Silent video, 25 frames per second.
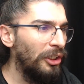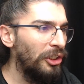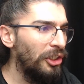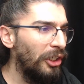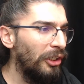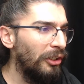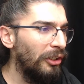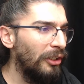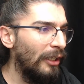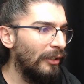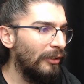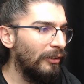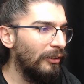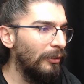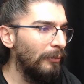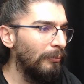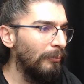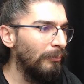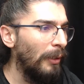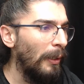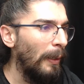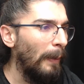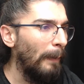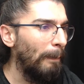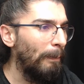da içeri attım.
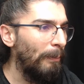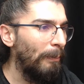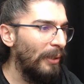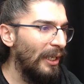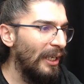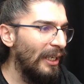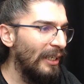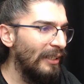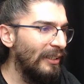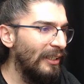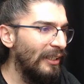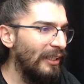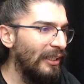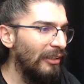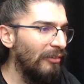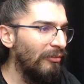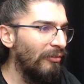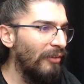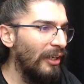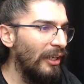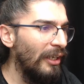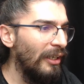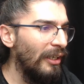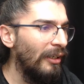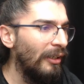P değil
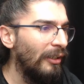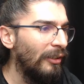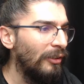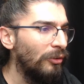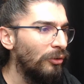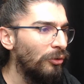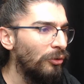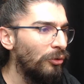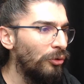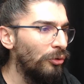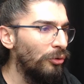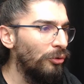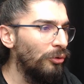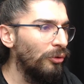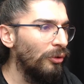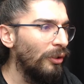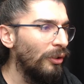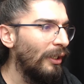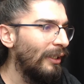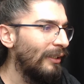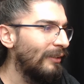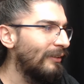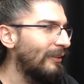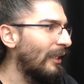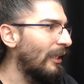ve Q
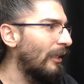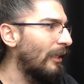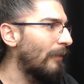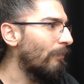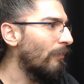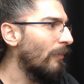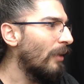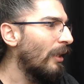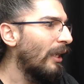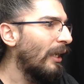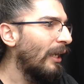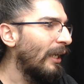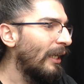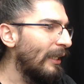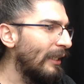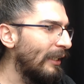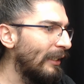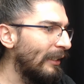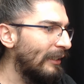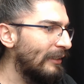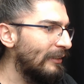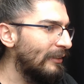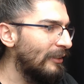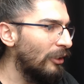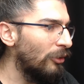değil. Her
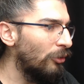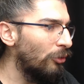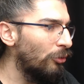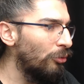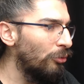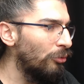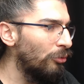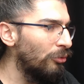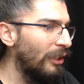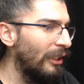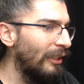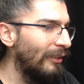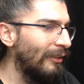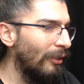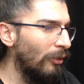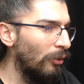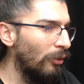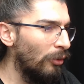ikisinde Q değiller